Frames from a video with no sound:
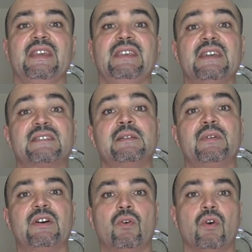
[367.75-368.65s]
Если
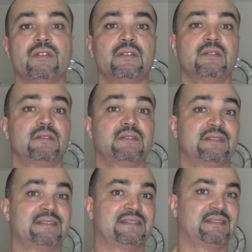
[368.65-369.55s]
бы он,
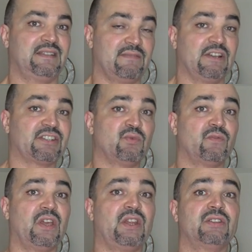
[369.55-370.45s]
я в этом
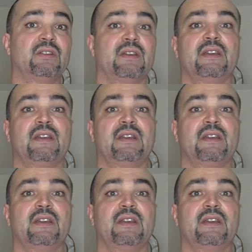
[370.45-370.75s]
уверен,